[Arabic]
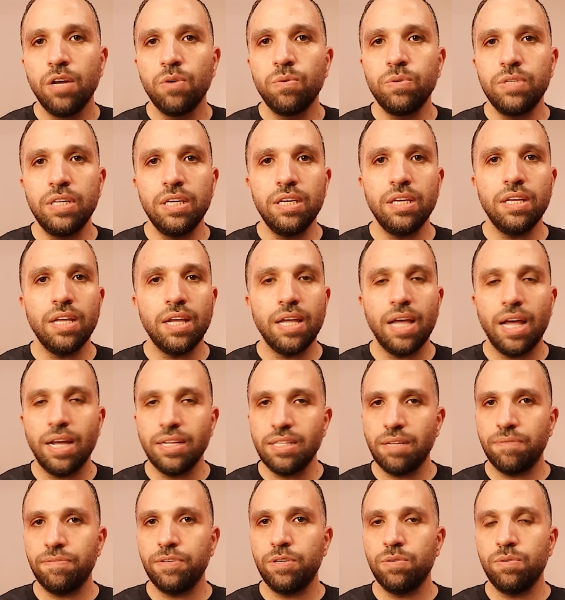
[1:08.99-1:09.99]
ودي
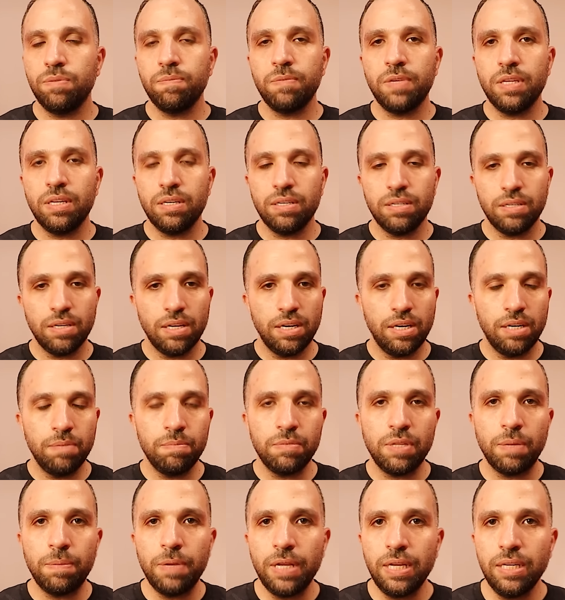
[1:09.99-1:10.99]
هدفي ويمكن اللي
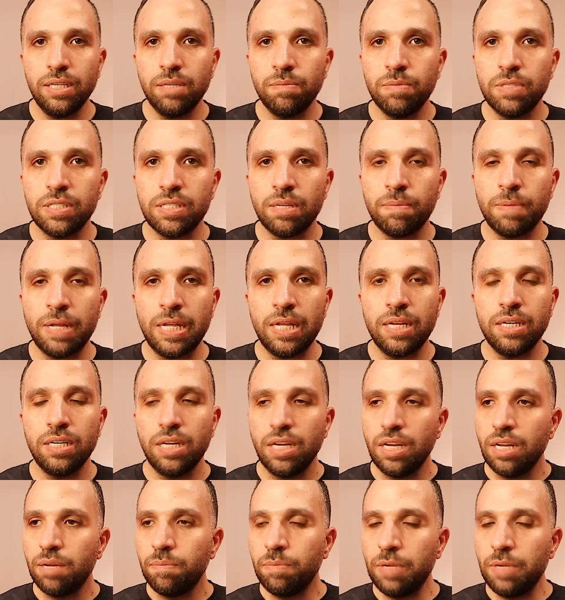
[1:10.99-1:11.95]
متابعني من زمان